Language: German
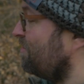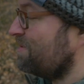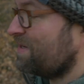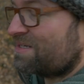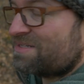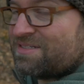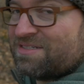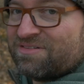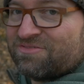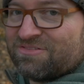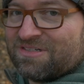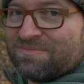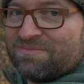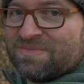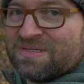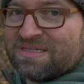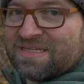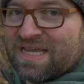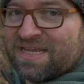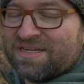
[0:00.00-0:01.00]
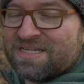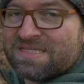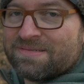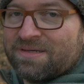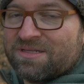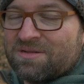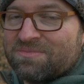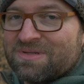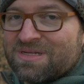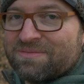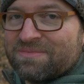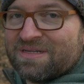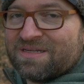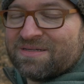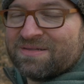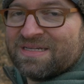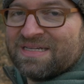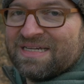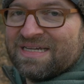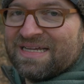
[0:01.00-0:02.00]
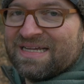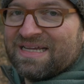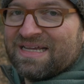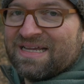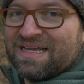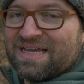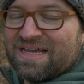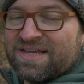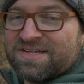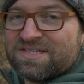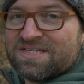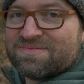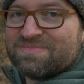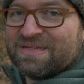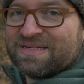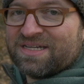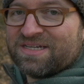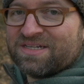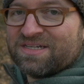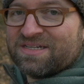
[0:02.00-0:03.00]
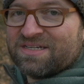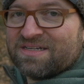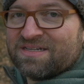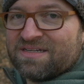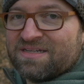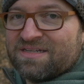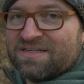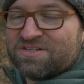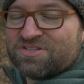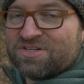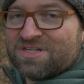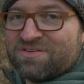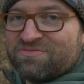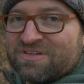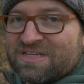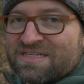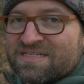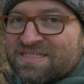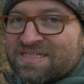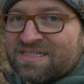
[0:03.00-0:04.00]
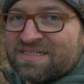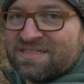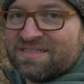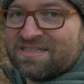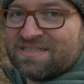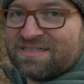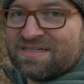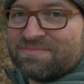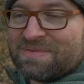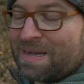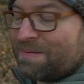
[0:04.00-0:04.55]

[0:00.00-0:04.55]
Objektiv, am Canon 200 mm. Erstens mal der schon erwähnte ähm,